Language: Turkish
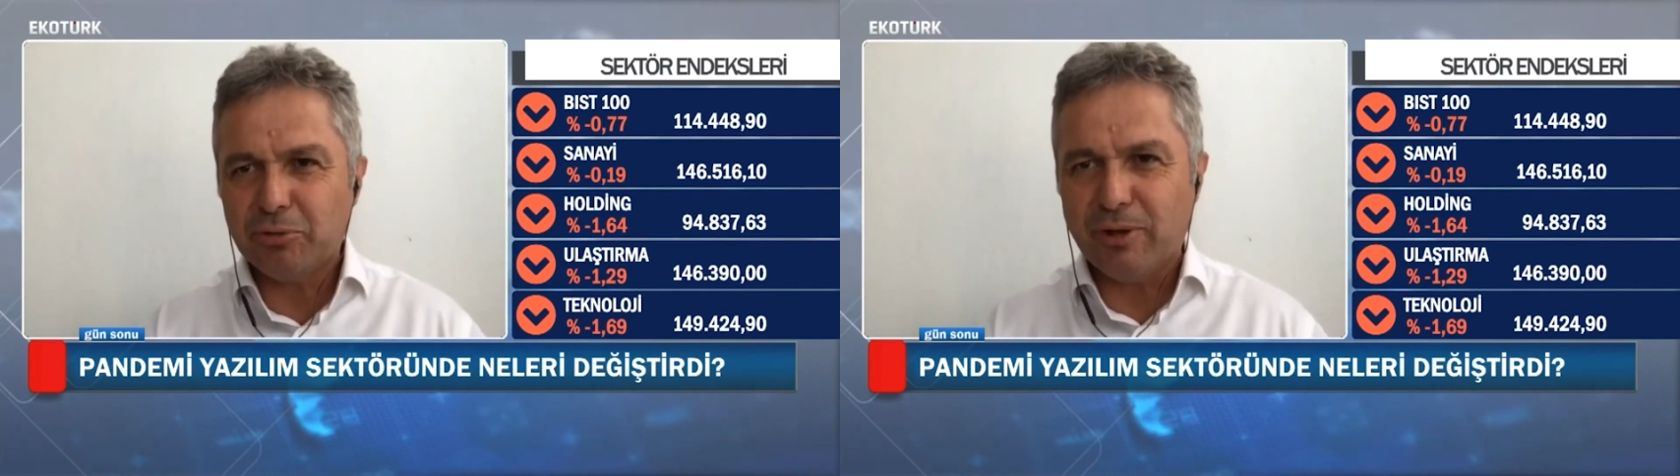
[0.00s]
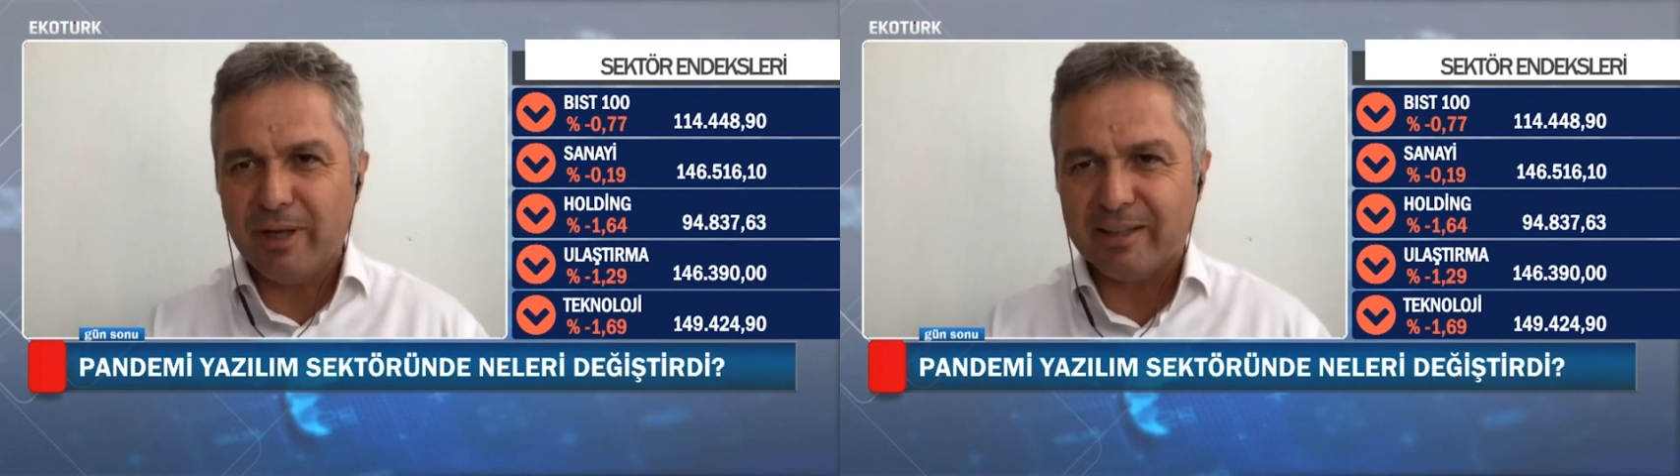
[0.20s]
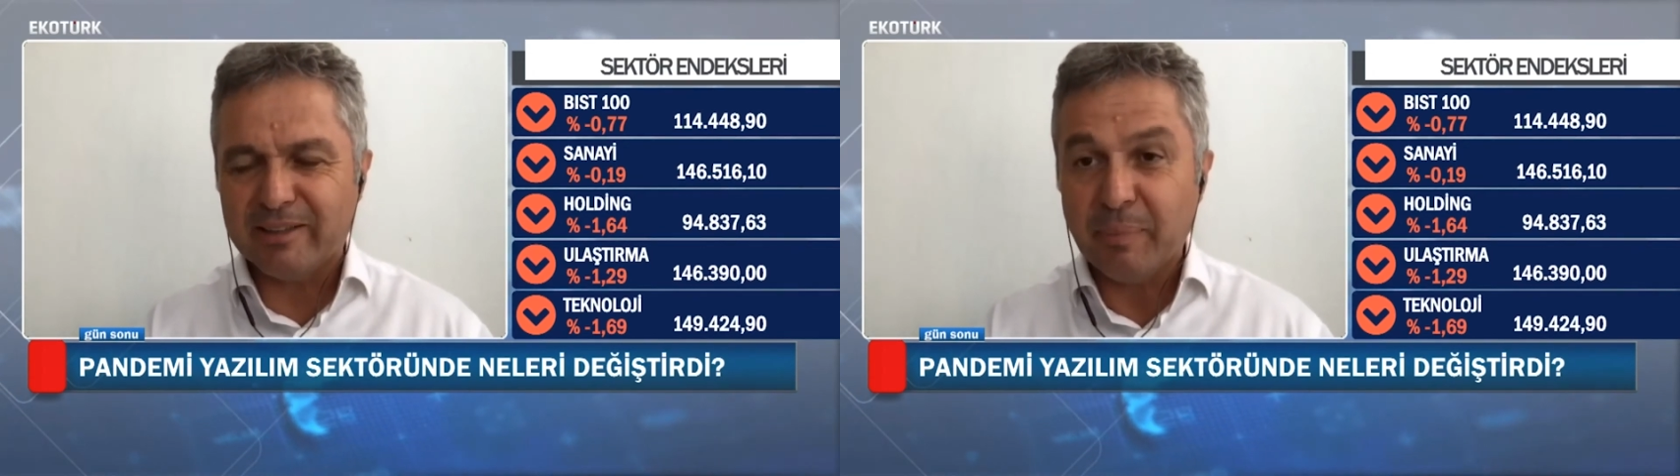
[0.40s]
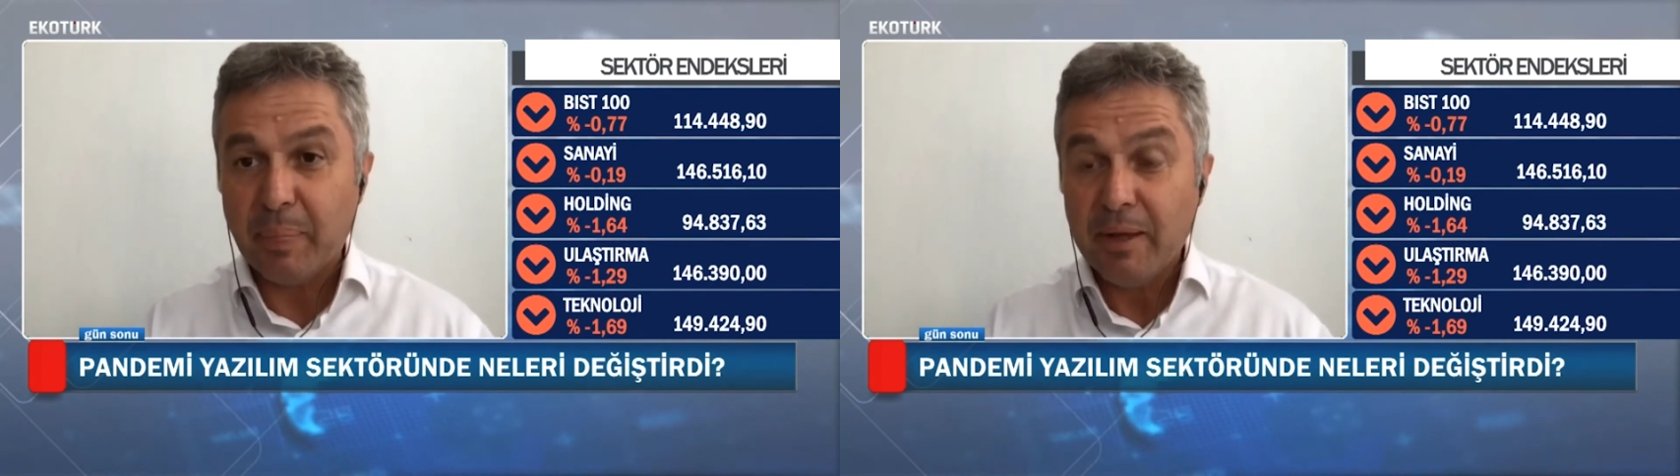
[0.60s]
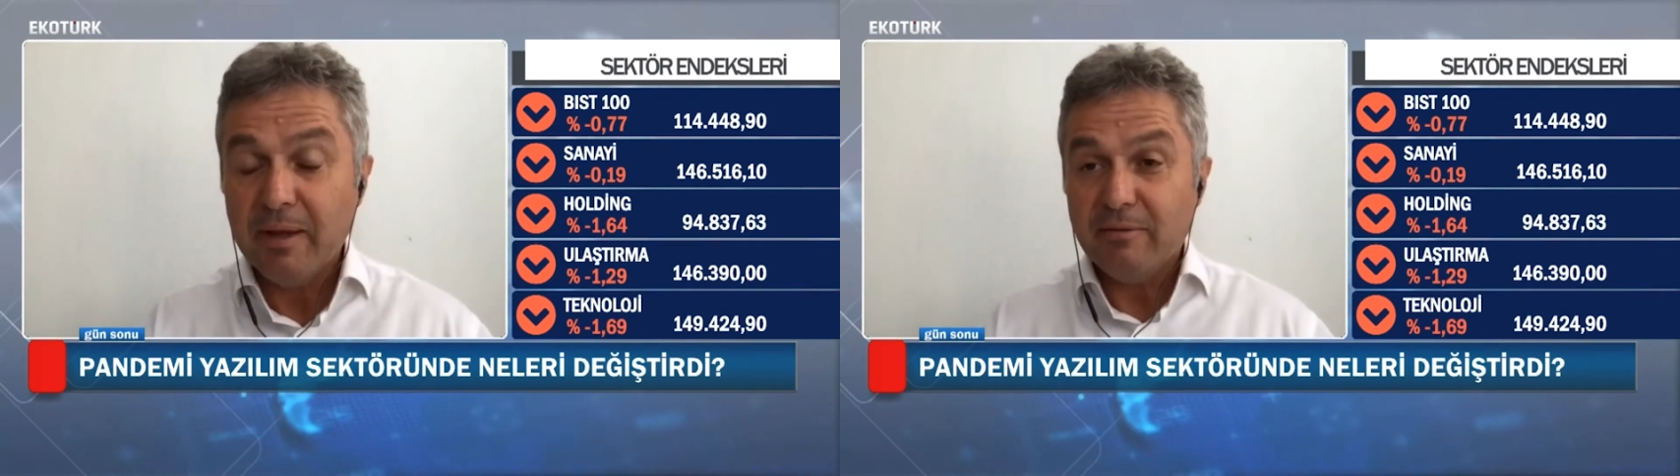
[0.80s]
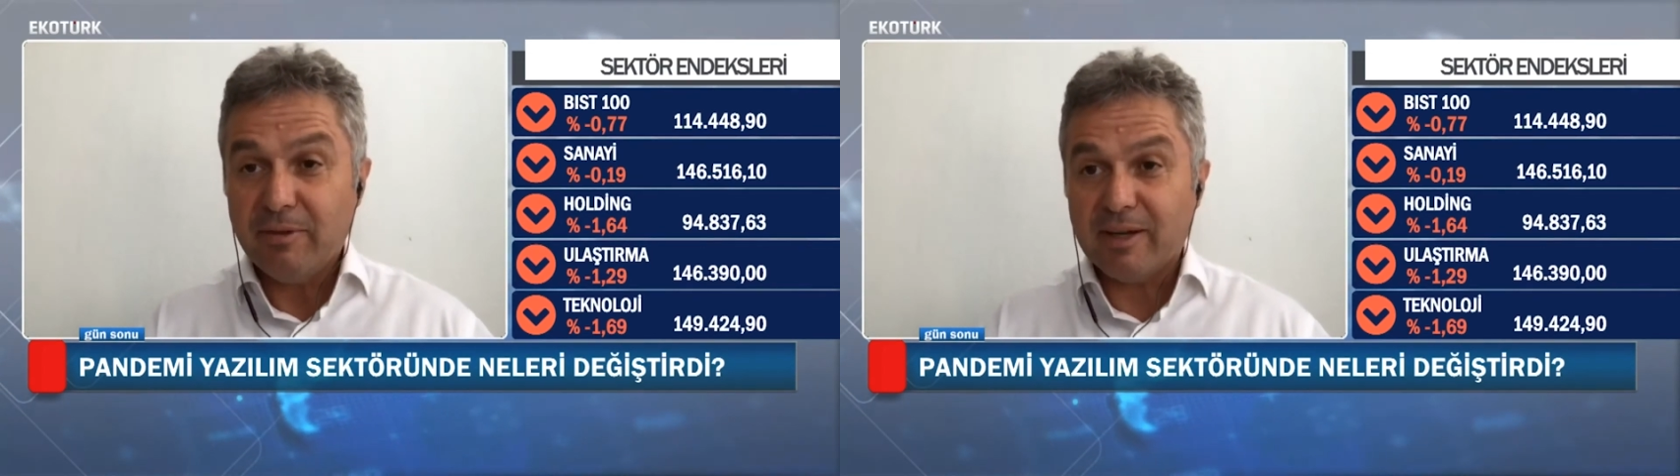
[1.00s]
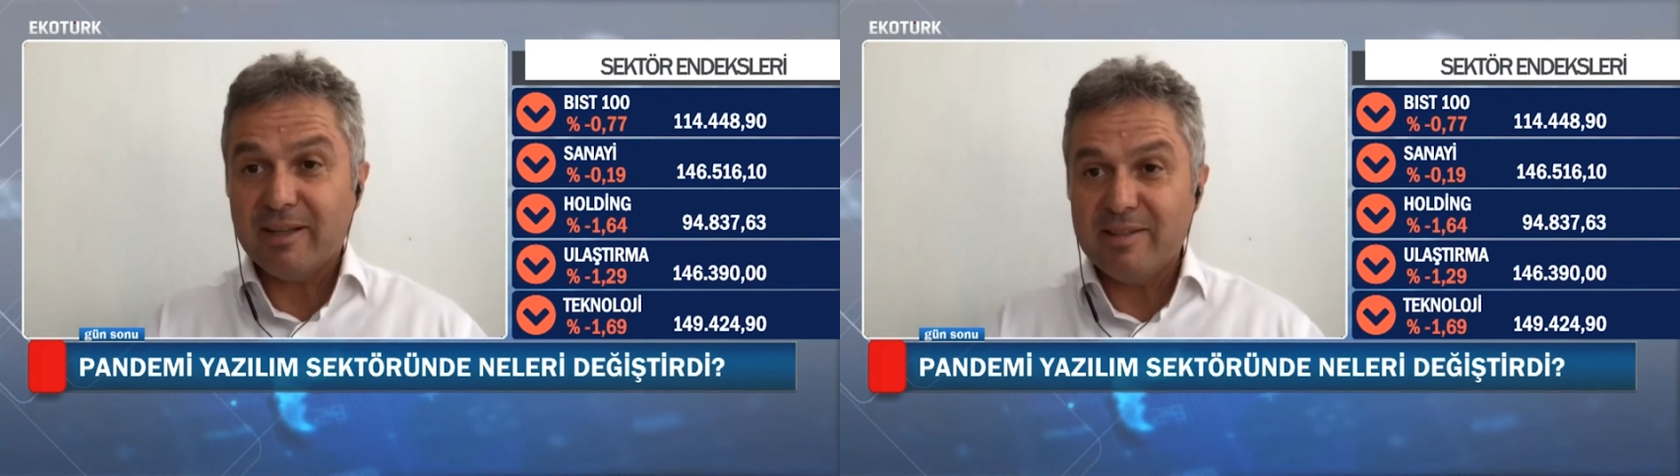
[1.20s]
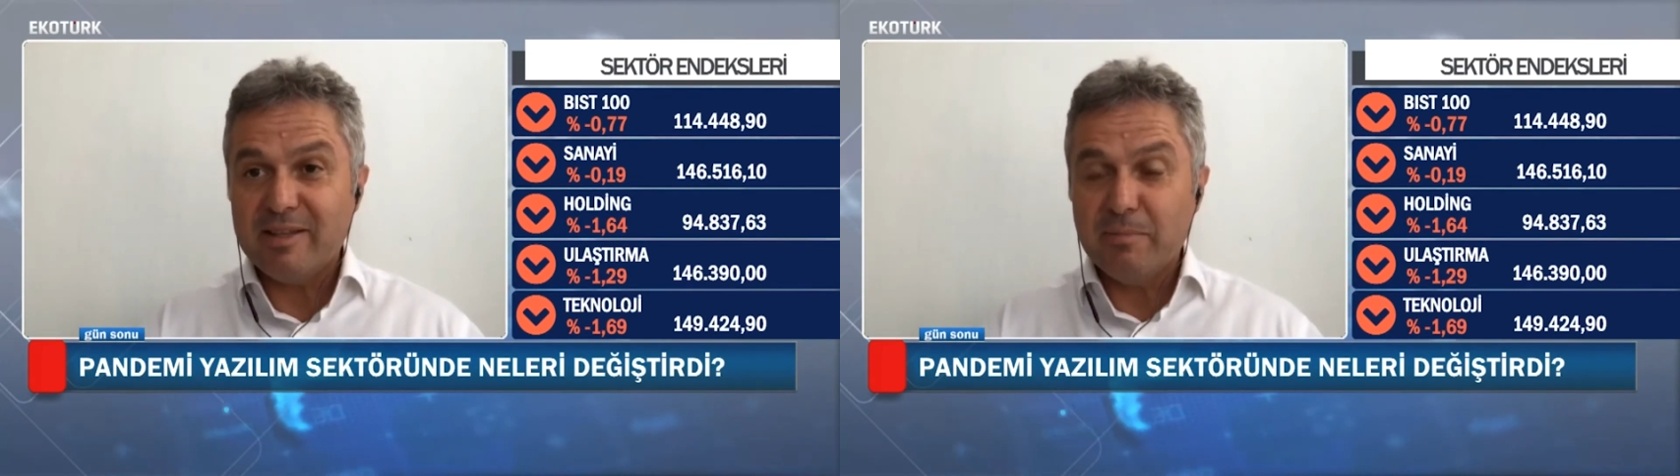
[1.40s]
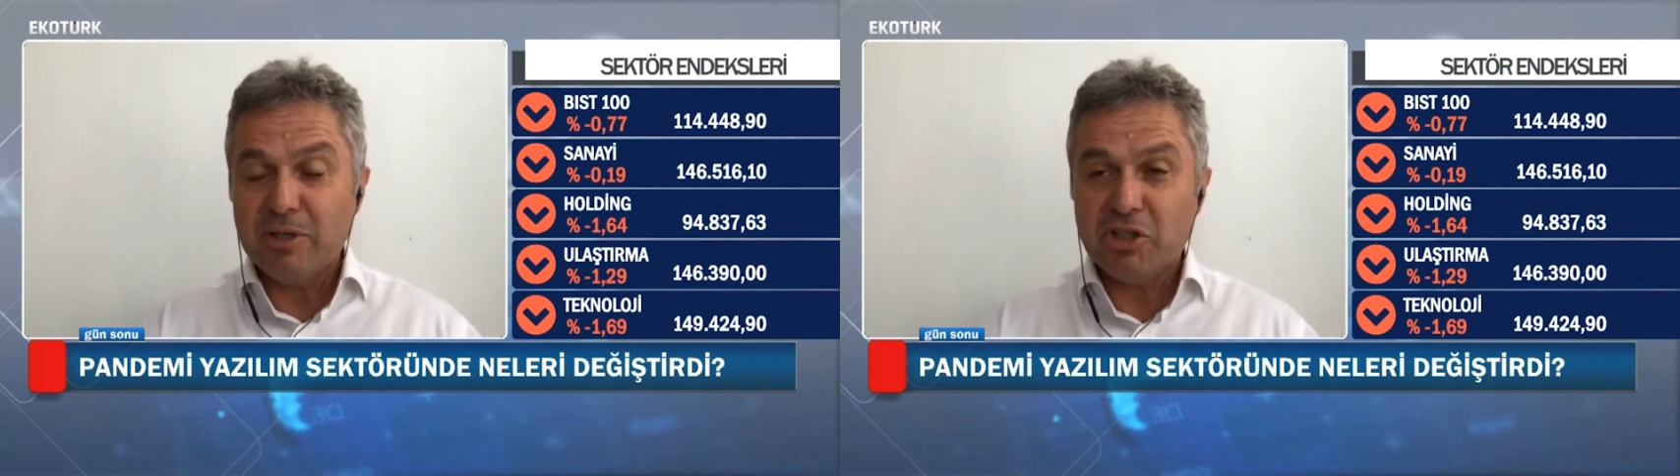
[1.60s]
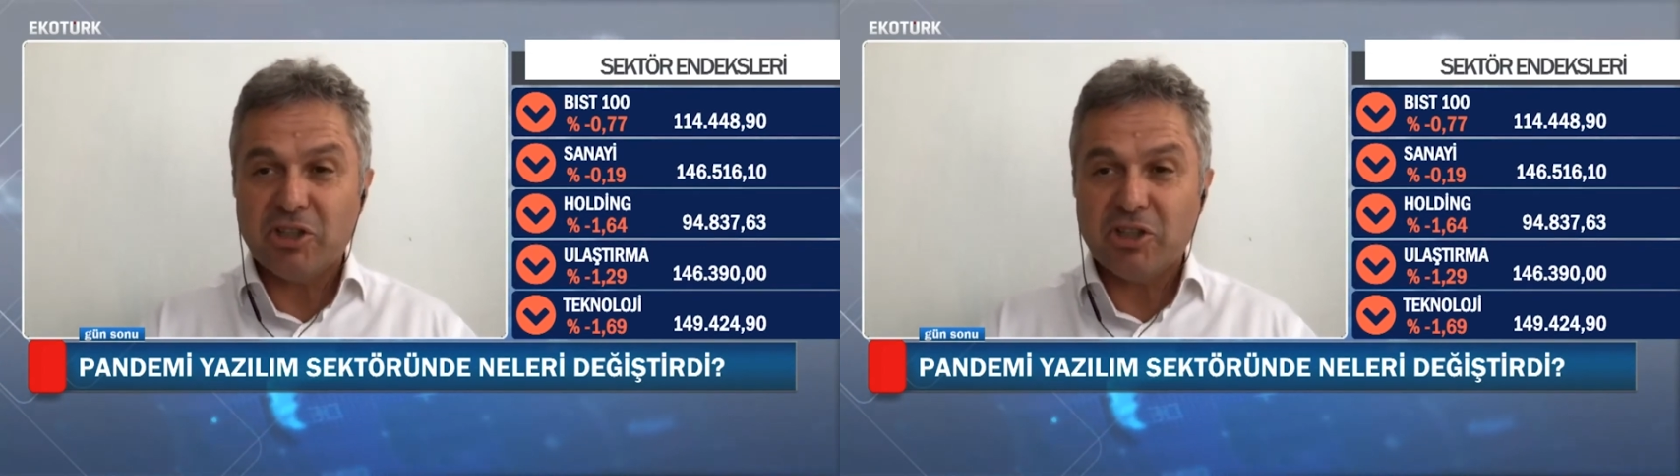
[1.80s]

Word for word: ve götürüyorlardı. Fakat